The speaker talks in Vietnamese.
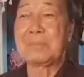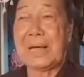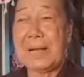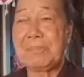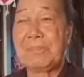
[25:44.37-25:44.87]
lòng
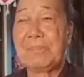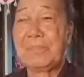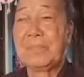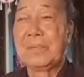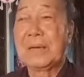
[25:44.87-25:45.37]
tham
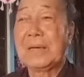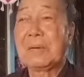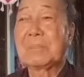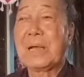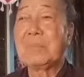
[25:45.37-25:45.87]
cái
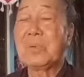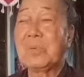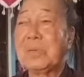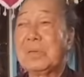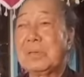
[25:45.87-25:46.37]
lòng tham của
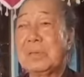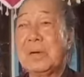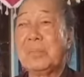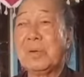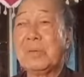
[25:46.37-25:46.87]
con người nó
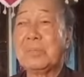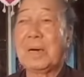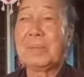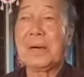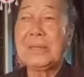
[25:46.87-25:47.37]
không có
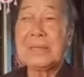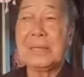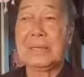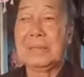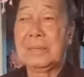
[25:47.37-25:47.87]
bờ bến
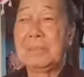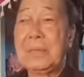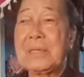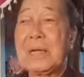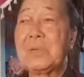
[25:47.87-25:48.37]
á
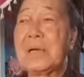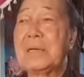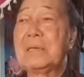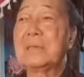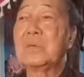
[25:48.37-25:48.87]
biết sao
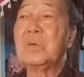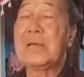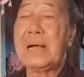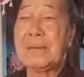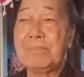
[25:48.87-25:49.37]
đầy được túi
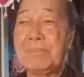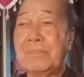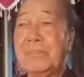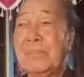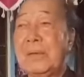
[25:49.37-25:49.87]
tham
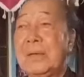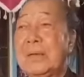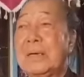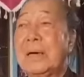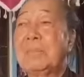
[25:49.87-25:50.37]

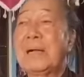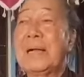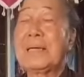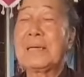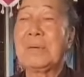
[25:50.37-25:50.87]
không
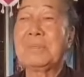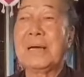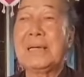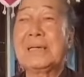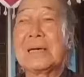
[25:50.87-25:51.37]
ngăn không
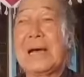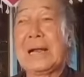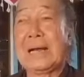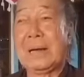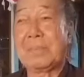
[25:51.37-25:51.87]
đáy thì
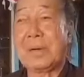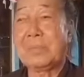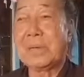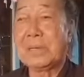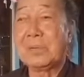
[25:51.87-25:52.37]
càng làm
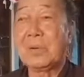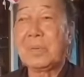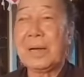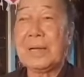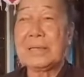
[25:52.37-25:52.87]
không kiên cô
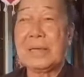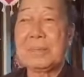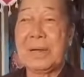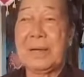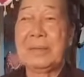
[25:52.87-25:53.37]
bác anh chị
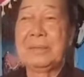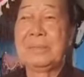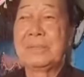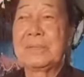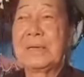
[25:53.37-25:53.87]
em à
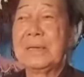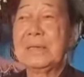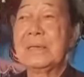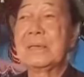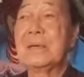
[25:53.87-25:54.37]
cho
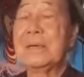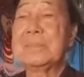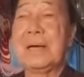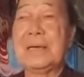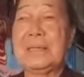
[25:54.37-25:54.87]
nên từ đó
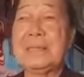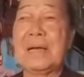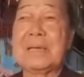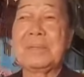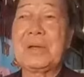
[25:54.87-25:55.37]
hôm nay đức
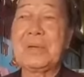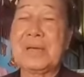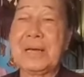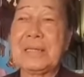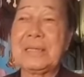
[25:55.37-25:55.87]
thầy mới đổi
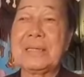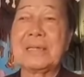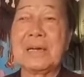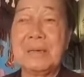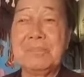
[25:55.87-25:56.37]
lại cái danh
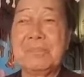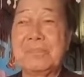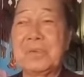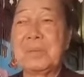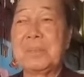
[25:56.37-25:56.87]
từ nôm
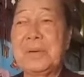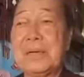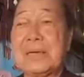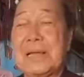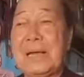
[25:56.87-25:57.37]
cho mình biết
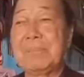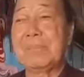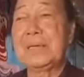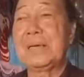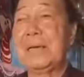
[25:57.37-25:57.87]
là tham
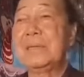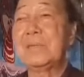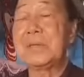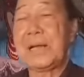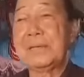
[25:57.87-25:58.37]
bây giờ đến cho
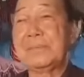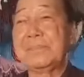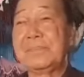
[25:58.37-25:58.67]
sân